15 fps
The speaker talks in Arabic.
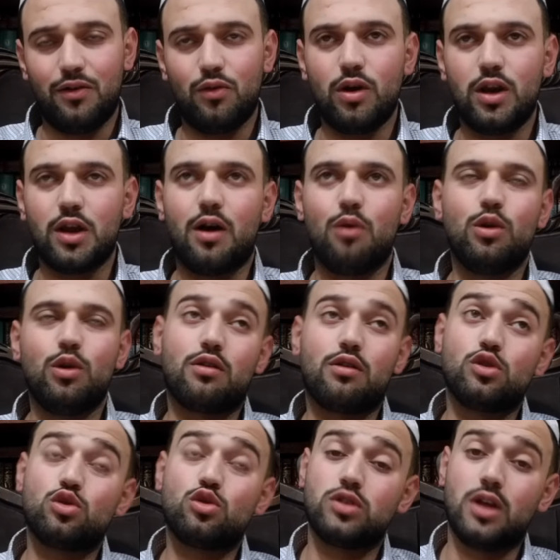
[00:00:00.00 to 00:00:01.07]
هو لقول
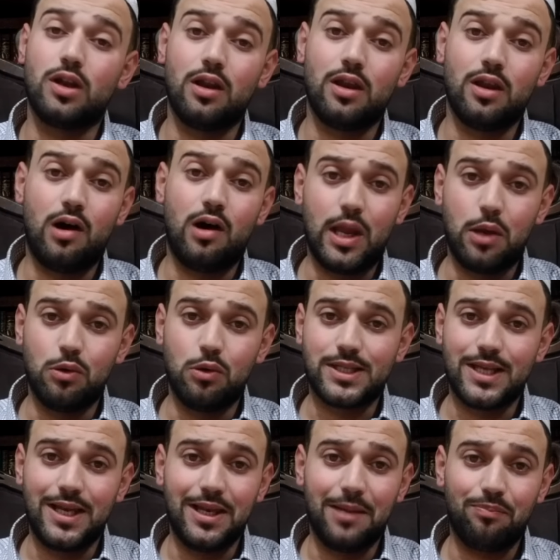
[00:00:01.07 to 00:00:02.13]
الرسول صلى الله عليه
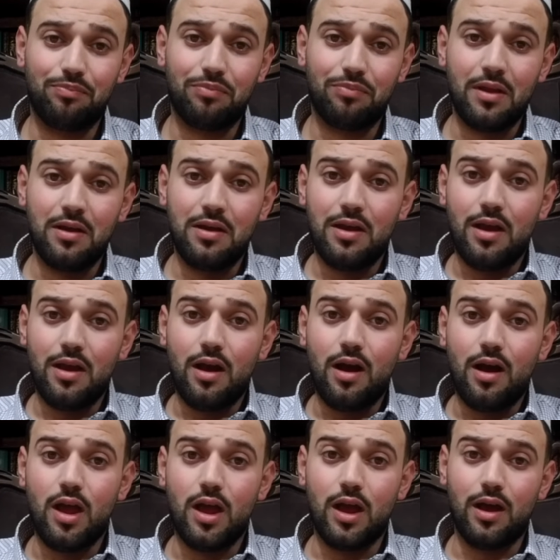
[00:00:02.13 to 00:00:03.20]
وسلم
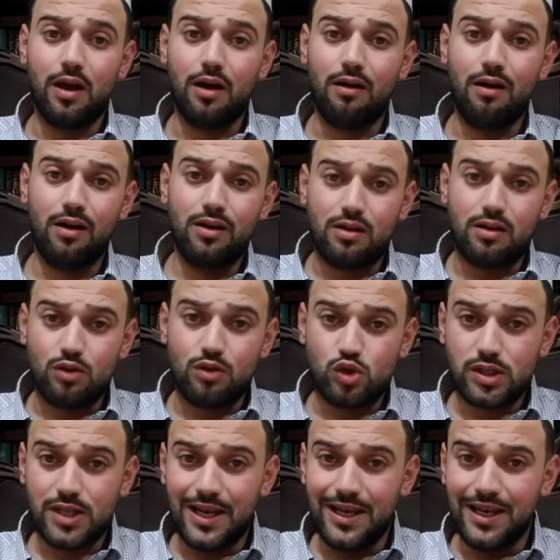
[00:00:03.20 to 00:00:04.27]
آه، قال الرسول
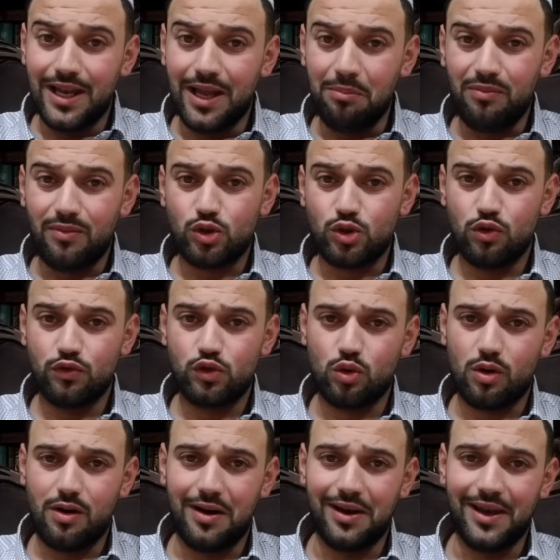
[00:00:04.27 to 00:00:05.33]
صلى الله عليه وسلم شوف شو
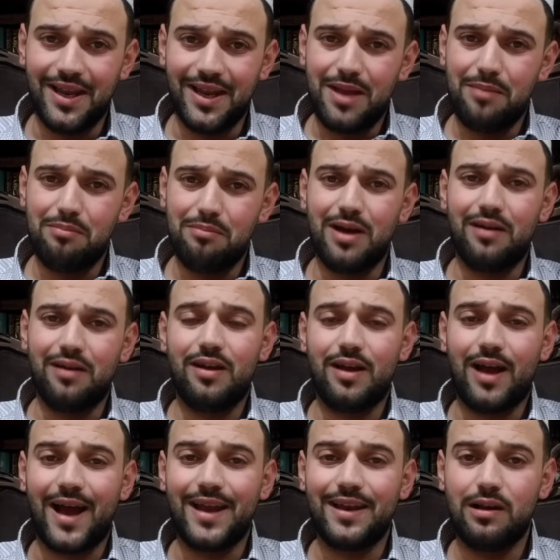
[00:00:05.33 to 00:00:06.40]
قال آه،
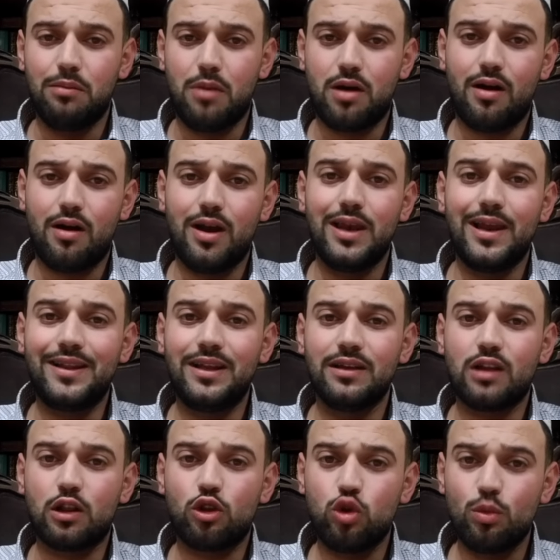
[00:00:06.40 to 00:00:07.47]
عن المرأة التي
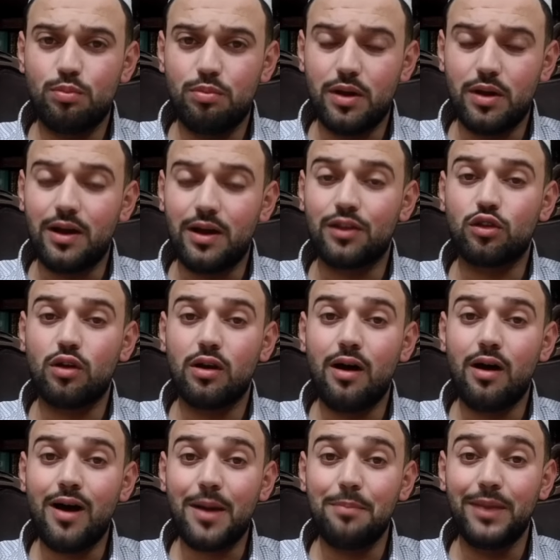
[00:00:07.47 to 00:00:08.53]
تطلب
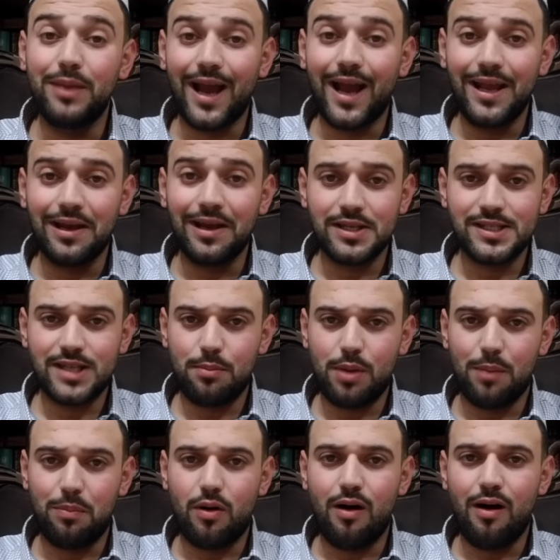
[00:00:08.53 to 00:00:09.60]
الطلاق بغير
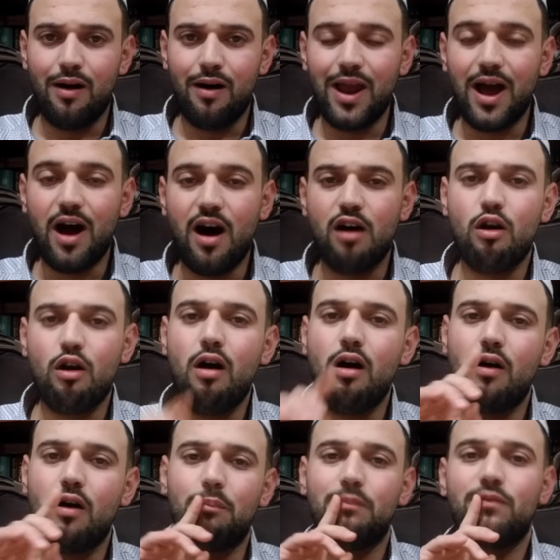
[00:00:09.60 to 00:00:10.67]
سبب قال
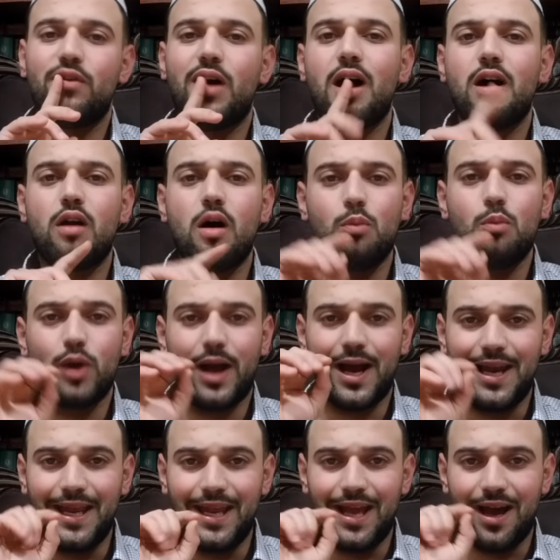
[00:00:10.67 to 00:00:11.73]
حرام فحرام
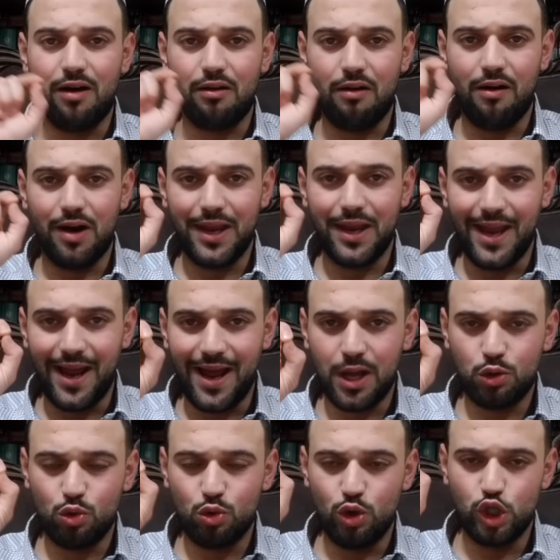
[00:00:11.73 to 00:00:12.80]
عليها
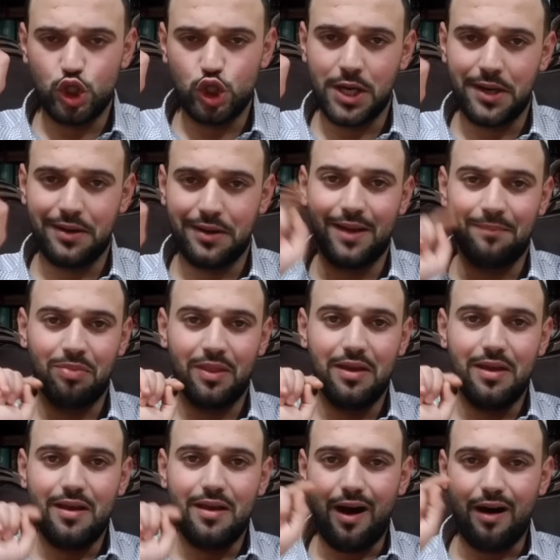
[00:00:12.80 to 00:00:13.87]
رائحة الجنة
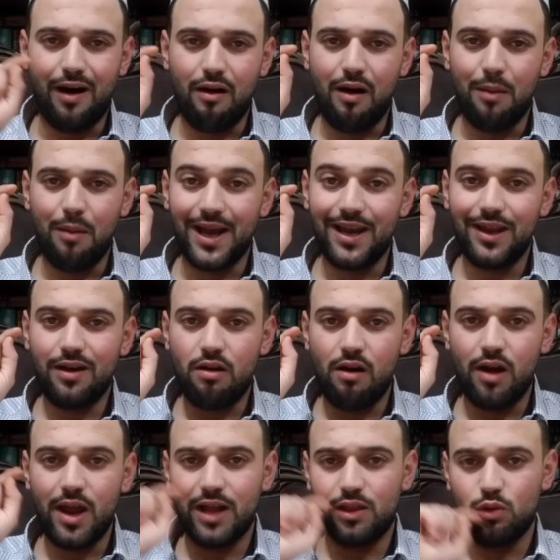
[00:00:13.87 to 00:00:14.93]
حرام عليها
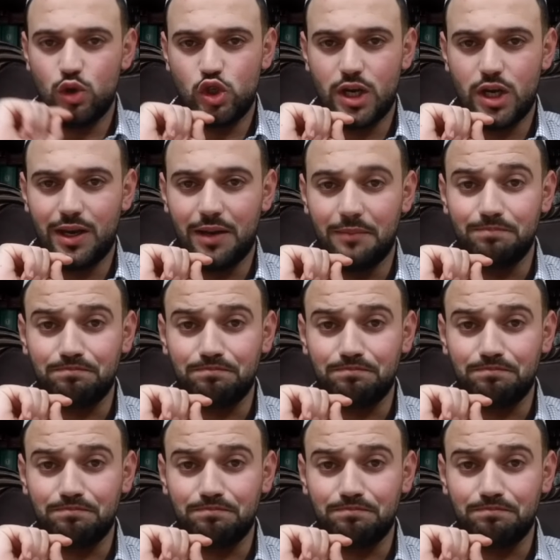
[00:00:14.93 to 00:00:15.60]
رائحة الجنة